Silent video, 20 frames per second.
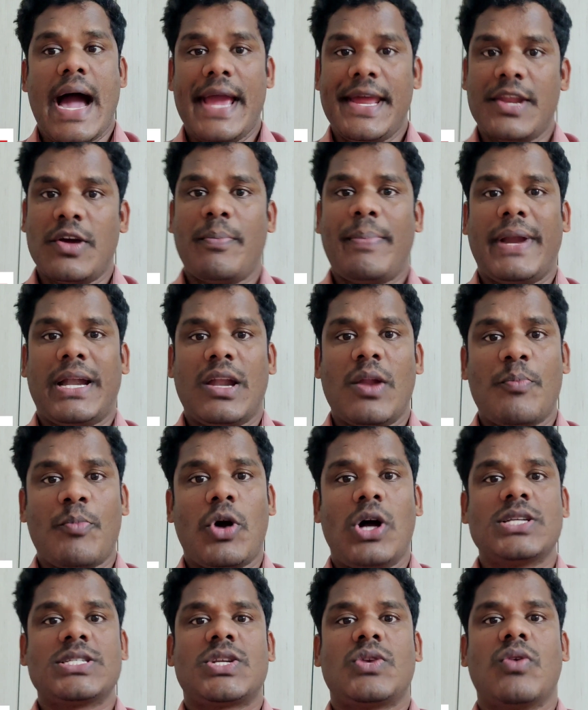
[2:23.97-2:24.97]
ఆయన పట్ల
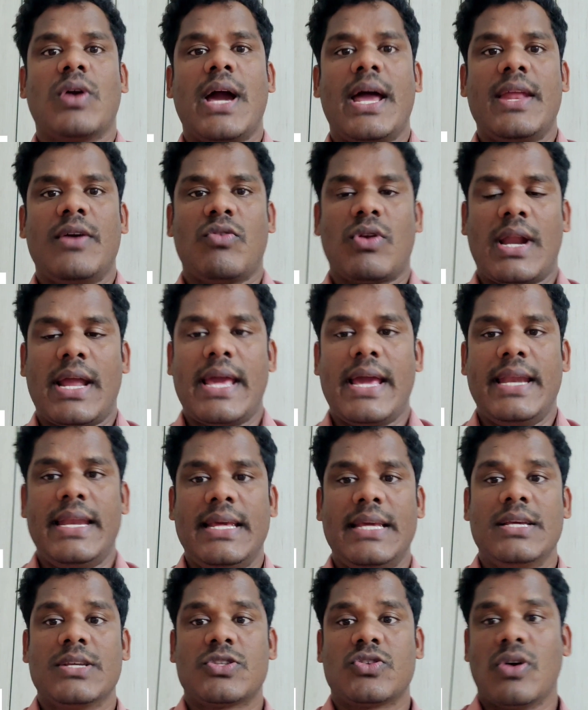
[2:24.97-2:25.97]
పాజిటివ్గానే
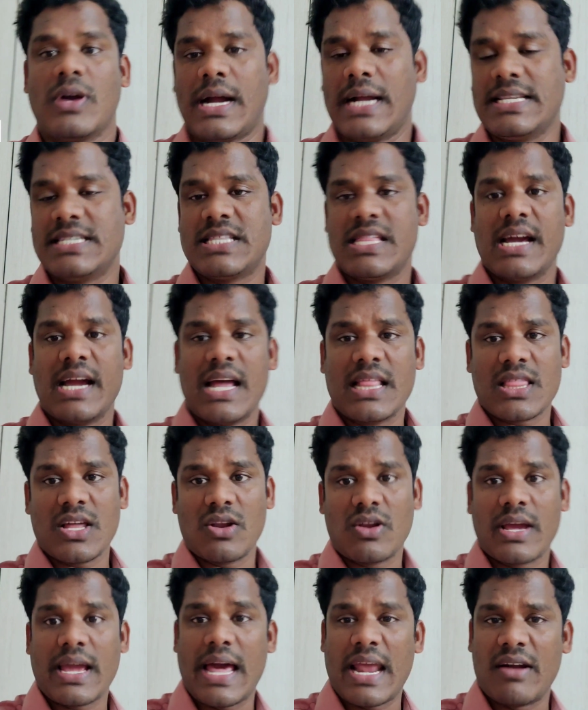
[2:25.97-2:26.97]
ఉన్నాయని సో ఖచ్చితంగా
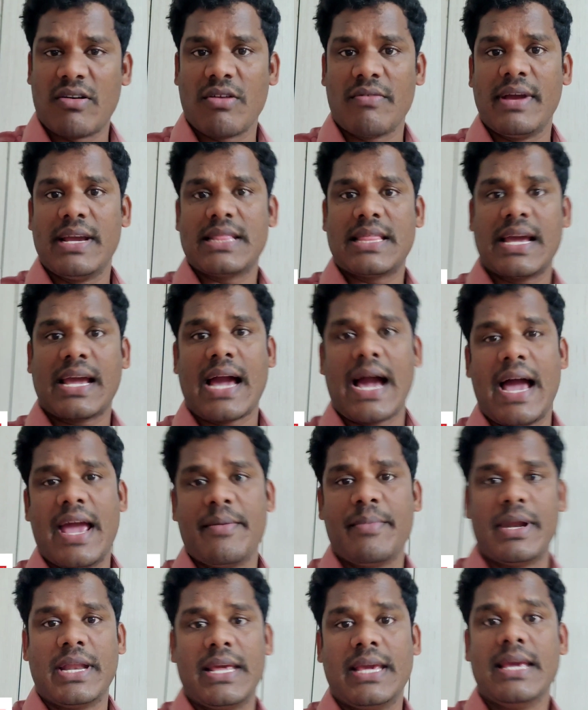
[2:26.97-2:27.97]
తను గెలవడం అయితే
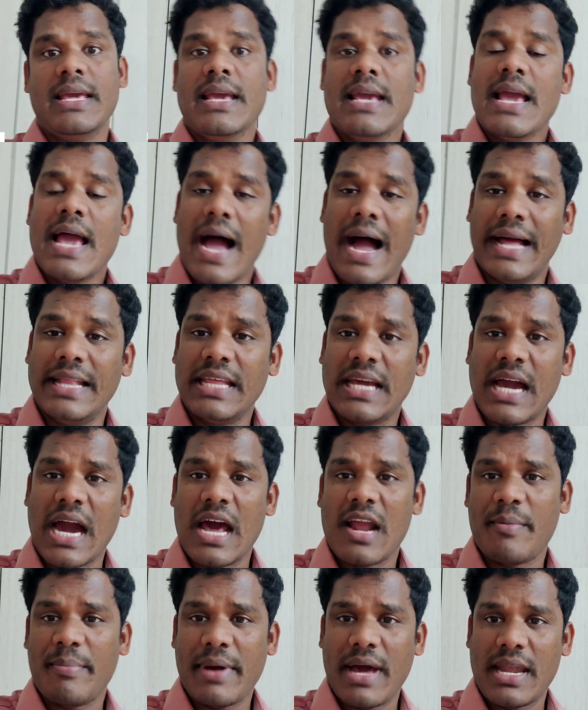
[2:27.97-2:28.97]
ఖాయమని
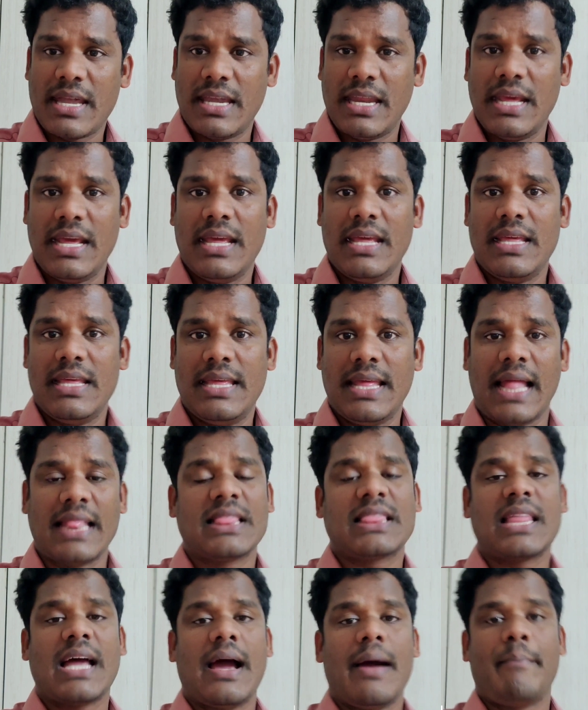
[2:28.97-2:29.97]
అధికార పార్టీ
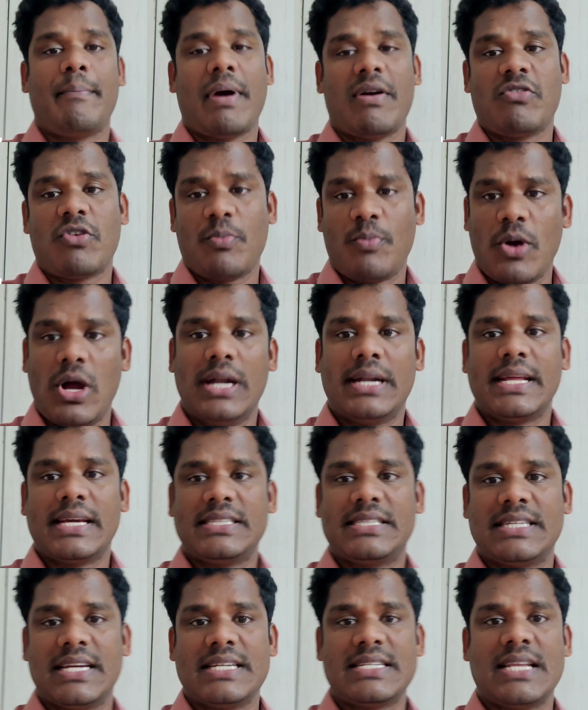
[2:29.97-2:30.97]
ఎంత పవర్
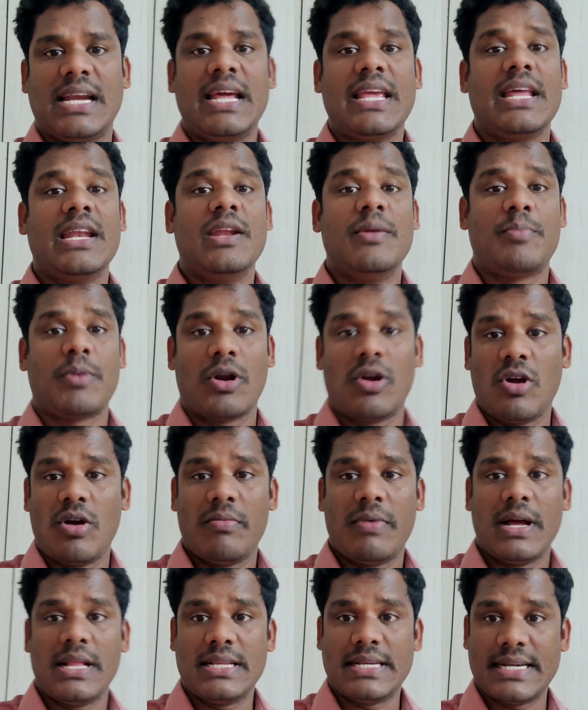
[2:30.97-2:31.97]
పాలిటిక్స్ చేసినా ఎన్ని
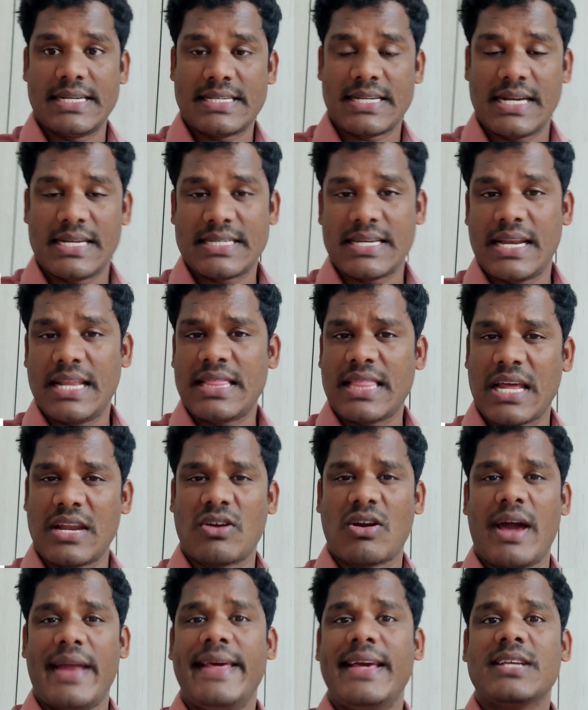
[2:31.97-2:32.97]
ప్రలోభాలు చేసినా సరే
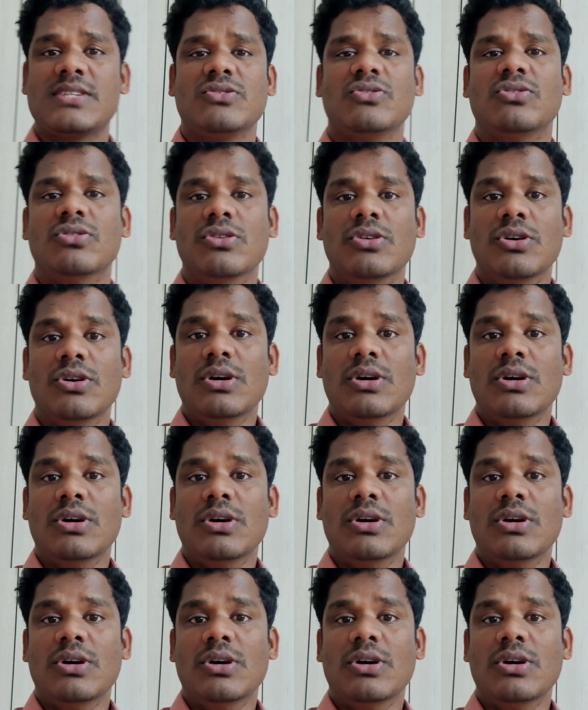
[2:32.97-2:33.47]
తను కనీసం